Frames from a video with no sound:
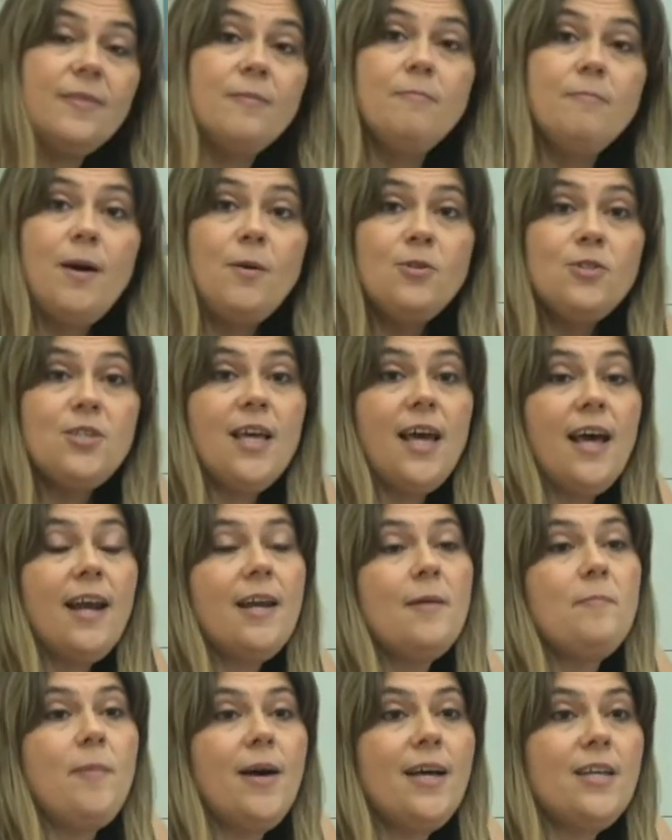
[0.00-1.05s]
Vamos a
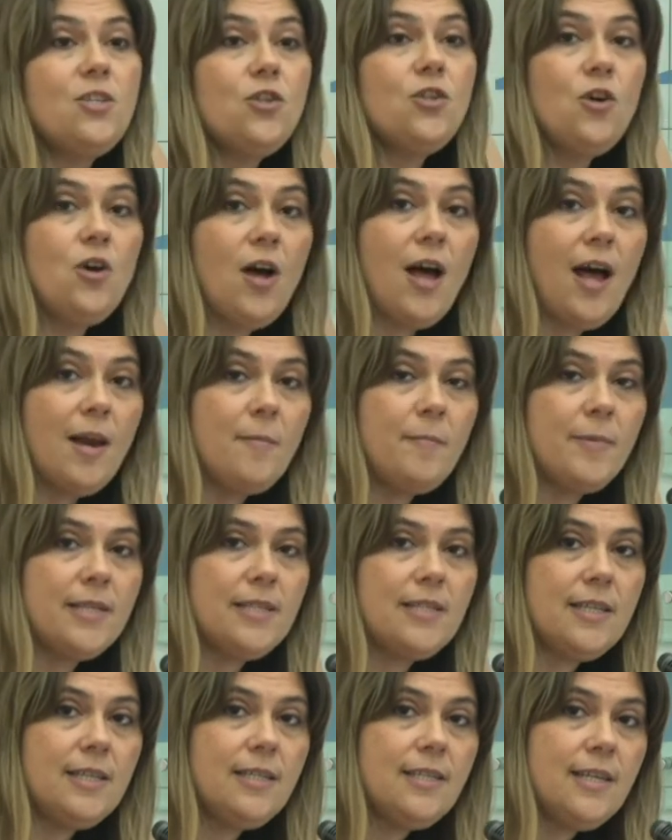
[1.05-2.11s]
darle paso al
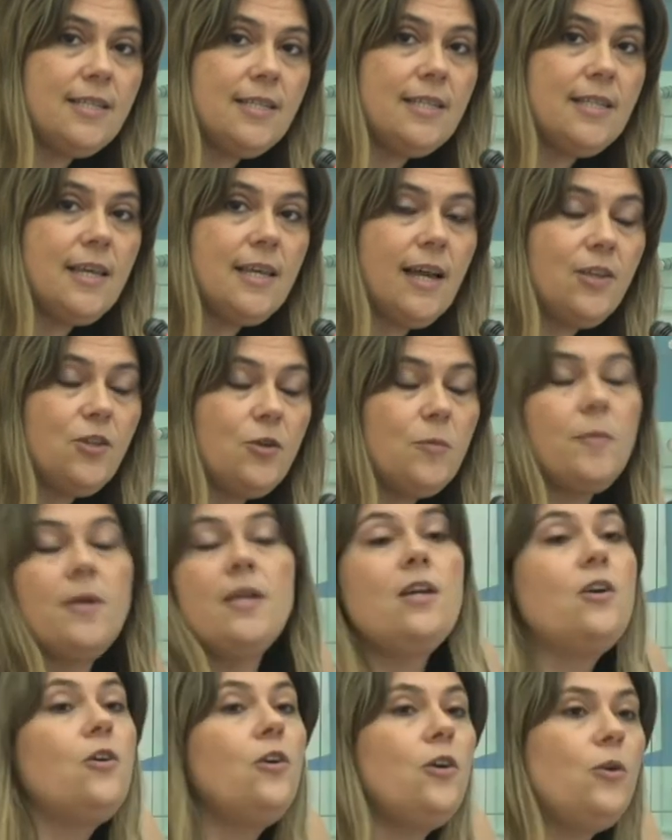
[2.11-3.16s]
presidente del Sindicato
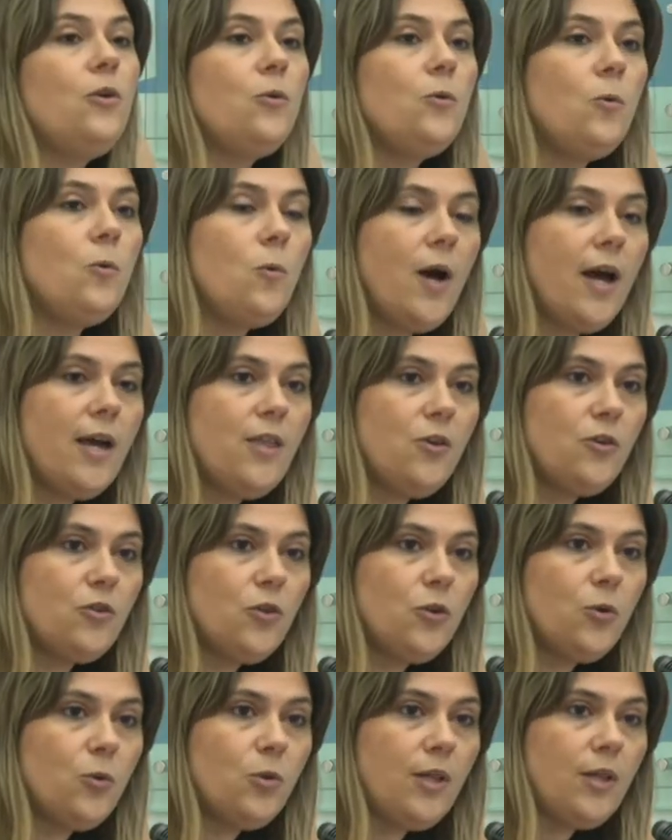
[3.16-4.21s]
Médico del Uruguay,
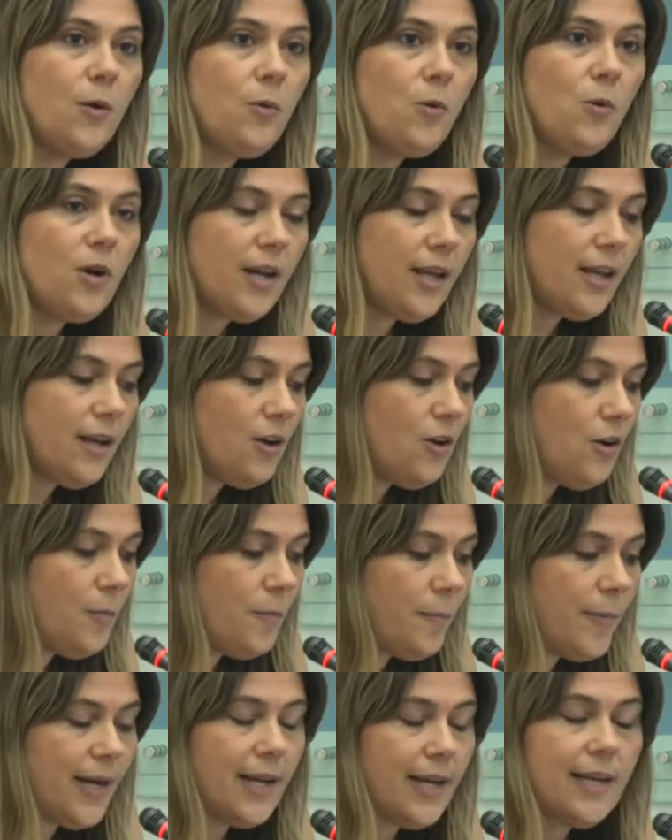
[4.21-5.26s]
doctor Gustavo Greco,
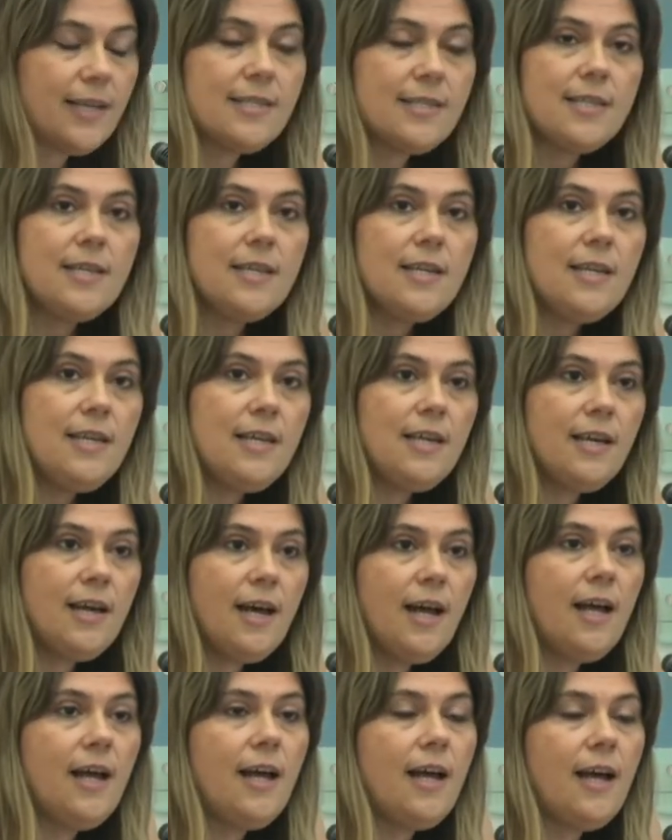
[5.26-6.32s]
para que se
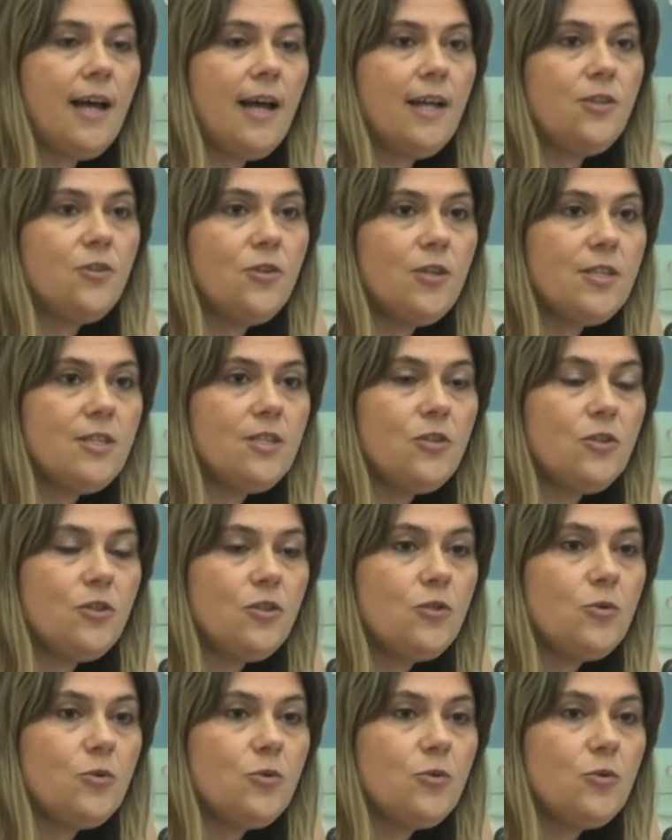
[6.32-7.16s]
dirija a todas y todos